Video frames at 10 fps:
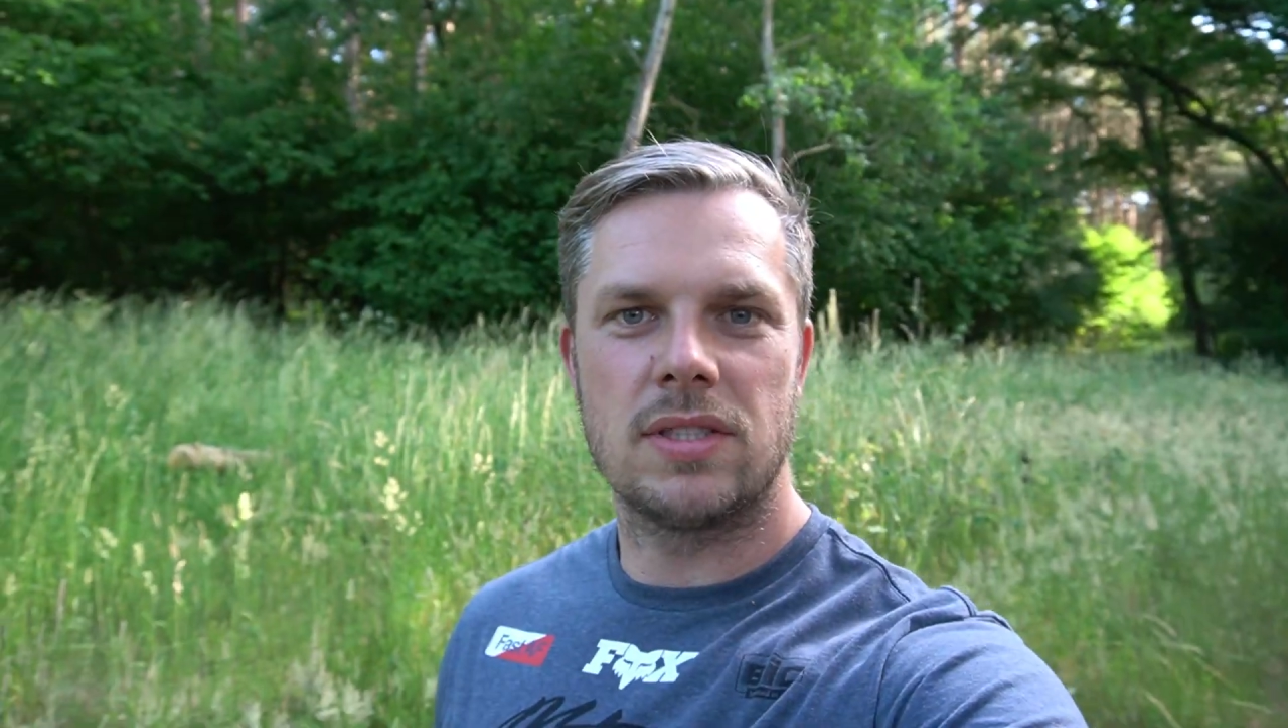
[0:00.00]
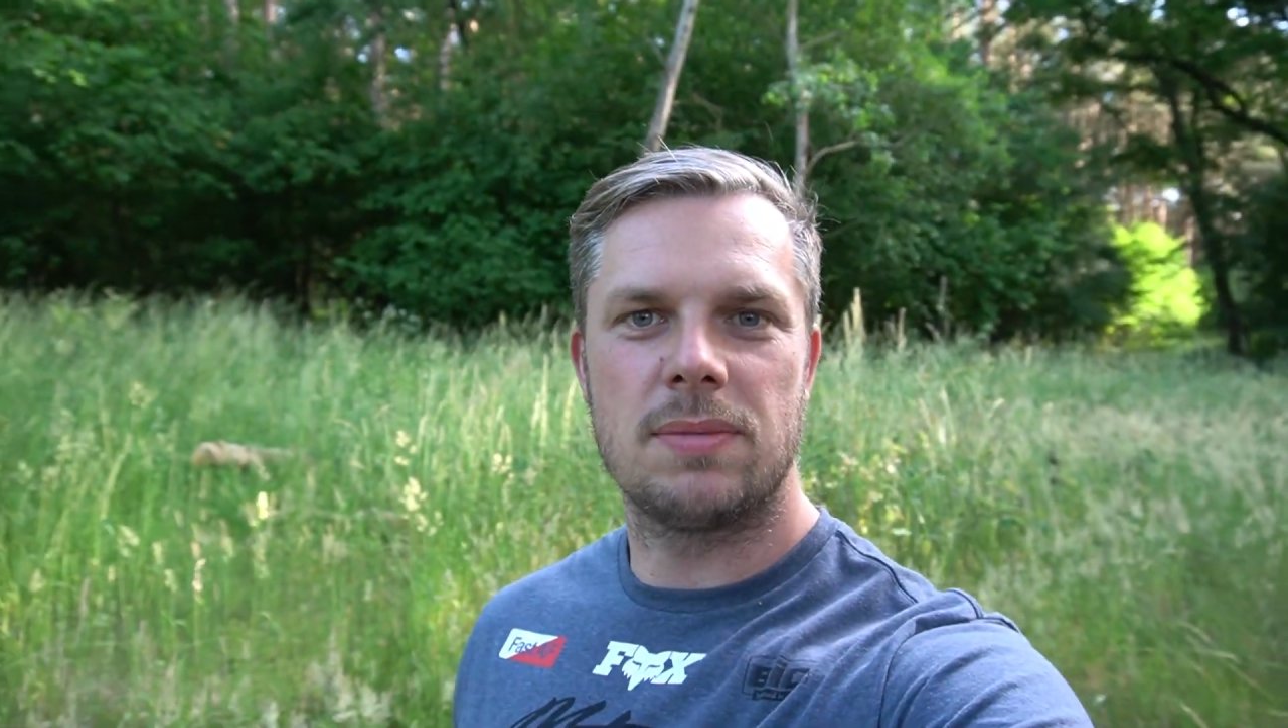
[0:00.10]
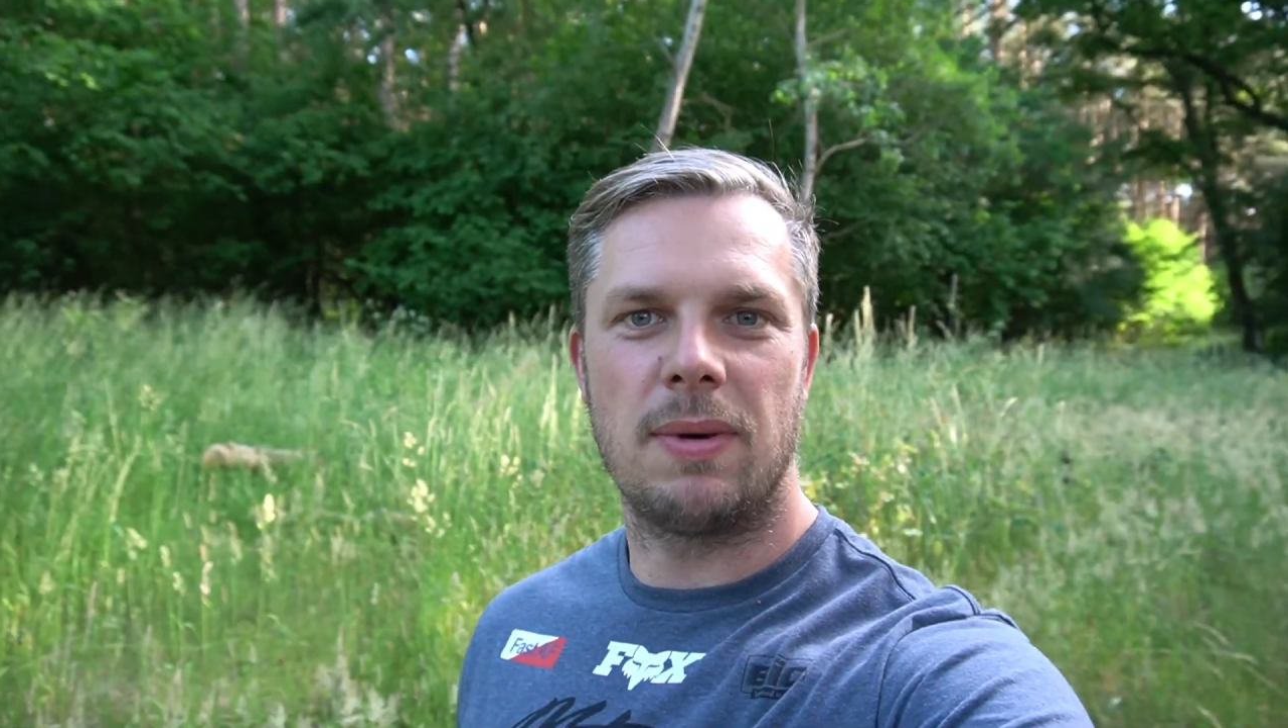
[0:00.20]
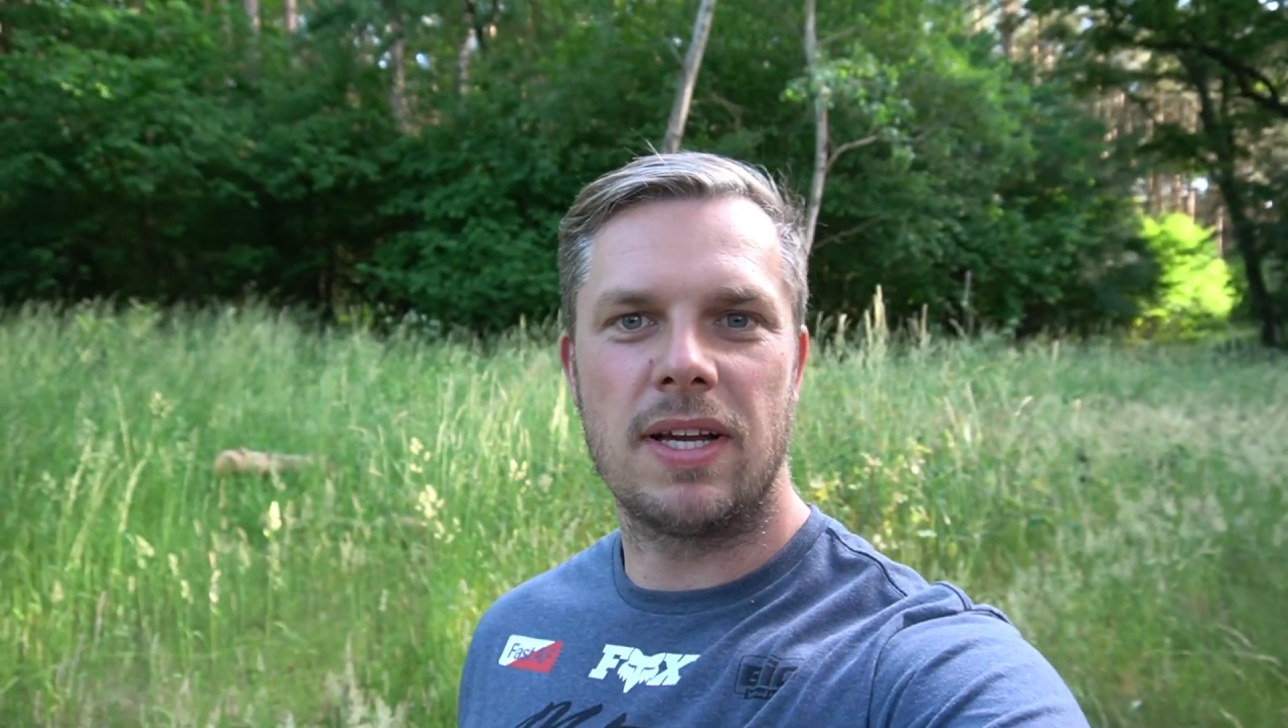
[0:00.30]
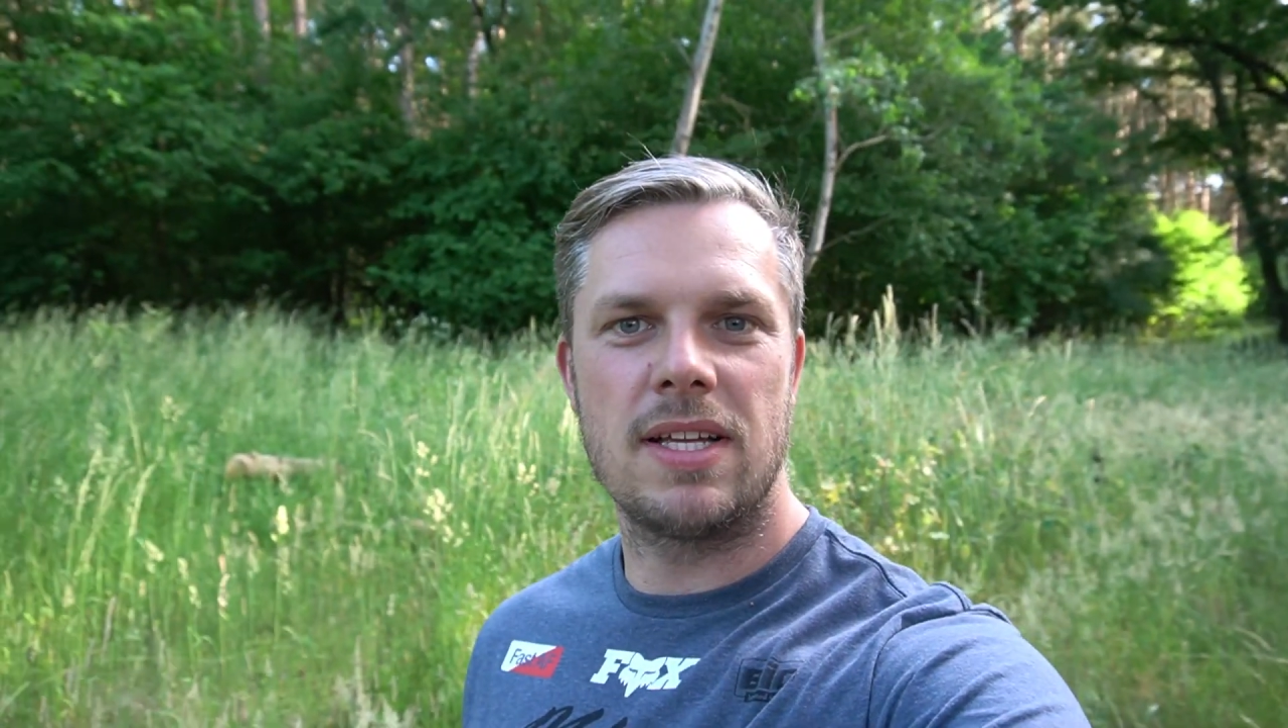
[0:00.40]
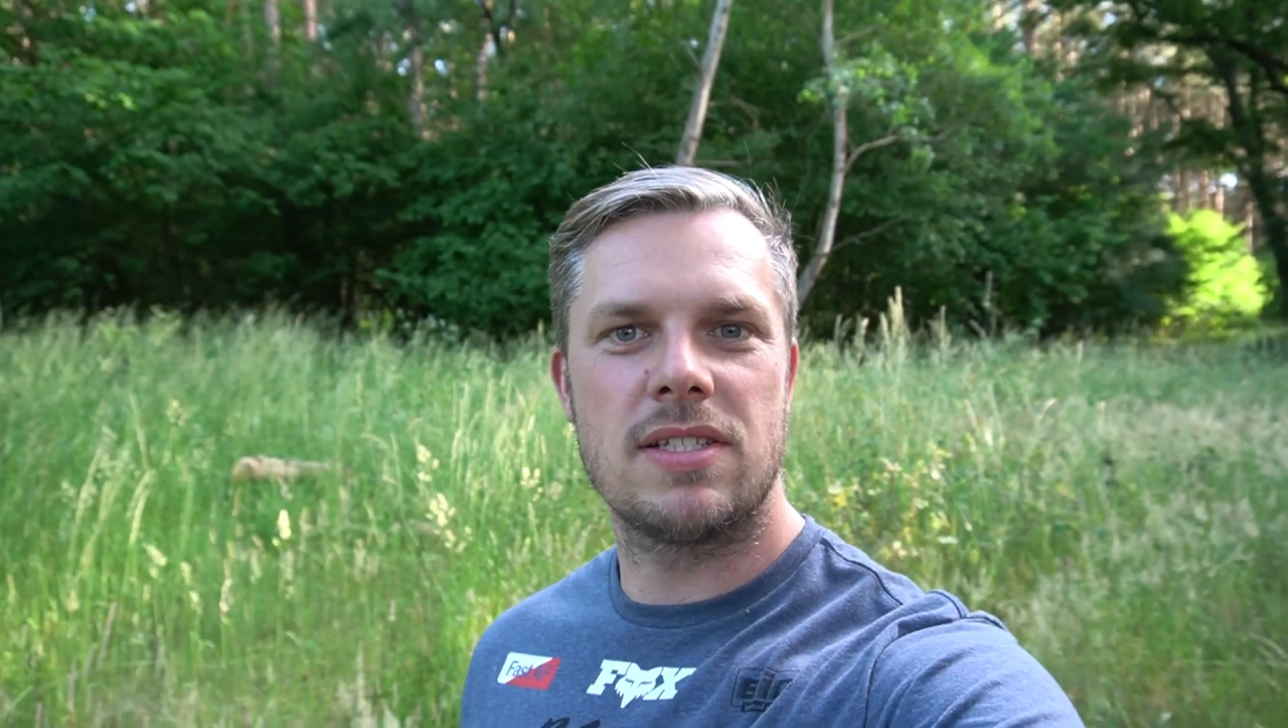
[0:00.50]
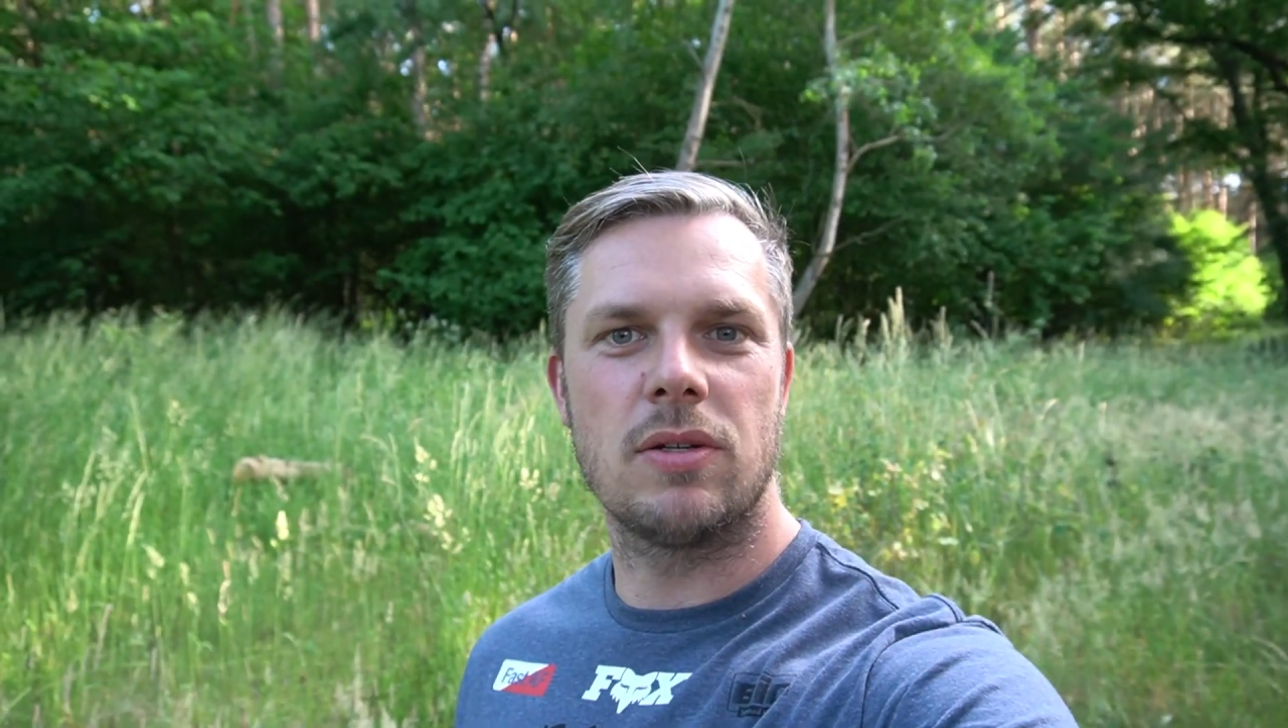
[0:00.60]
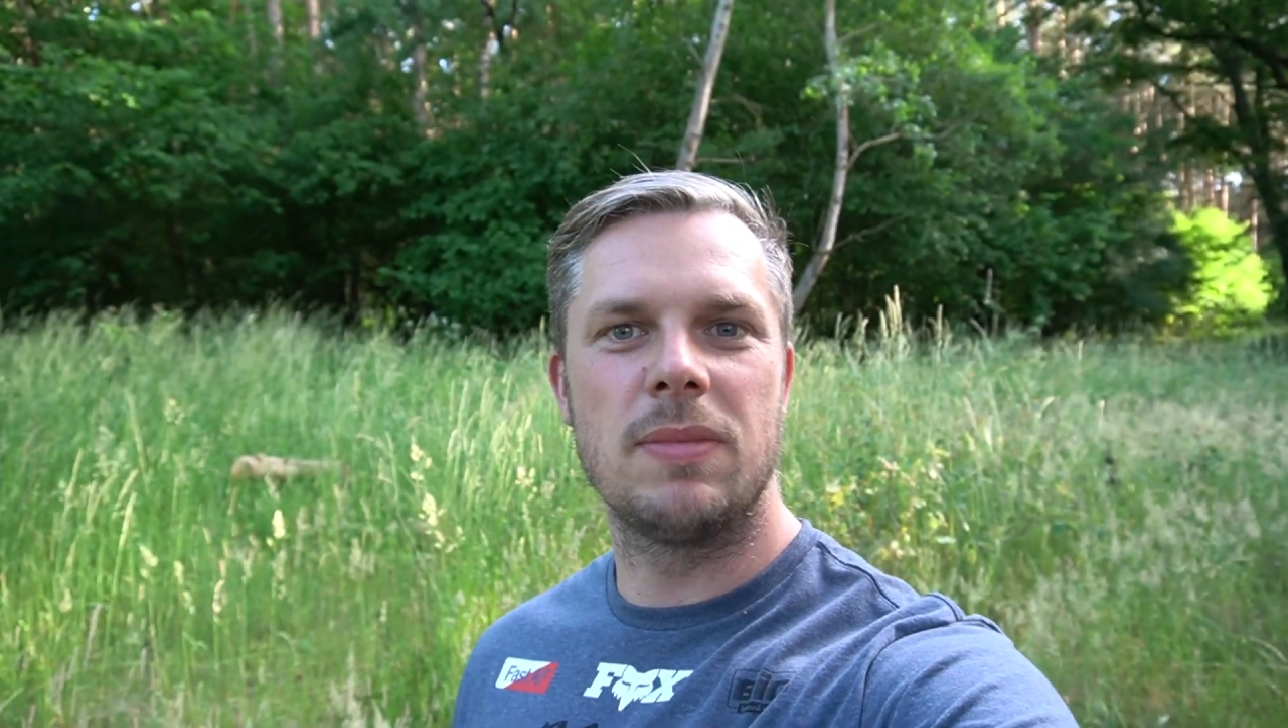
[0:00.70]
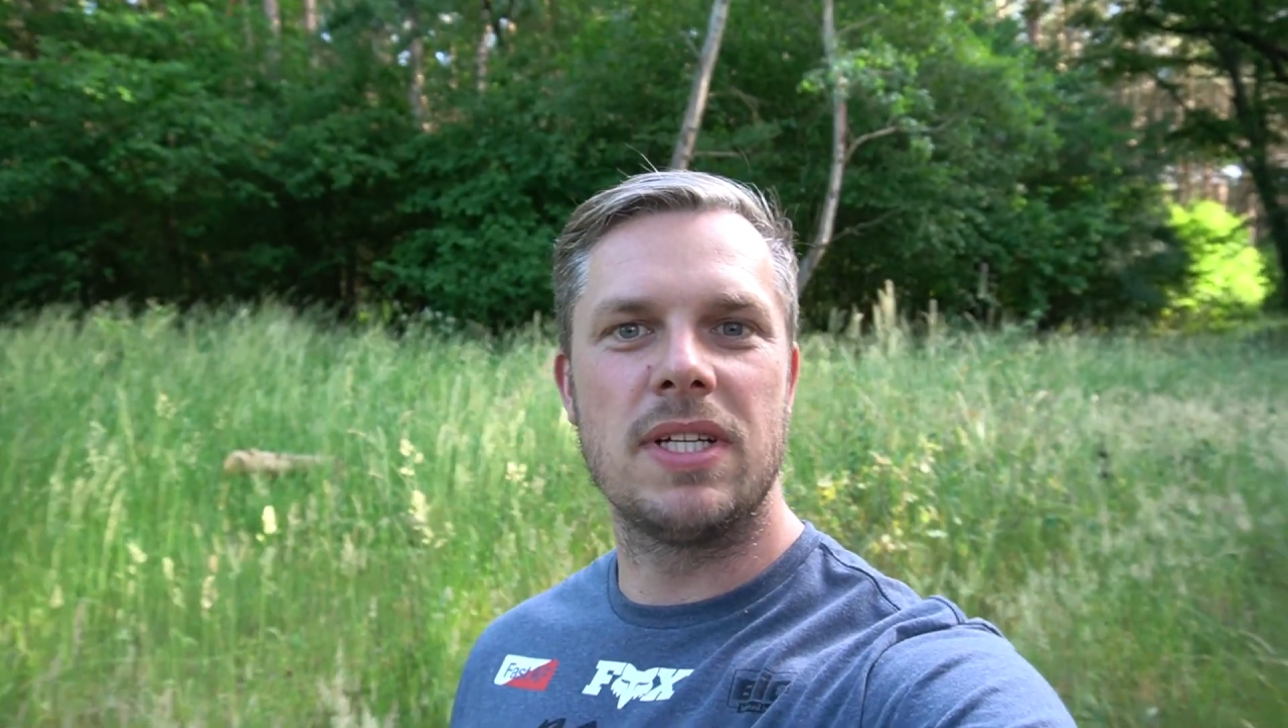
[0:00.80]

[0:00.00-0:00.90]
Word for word: zwar geht es um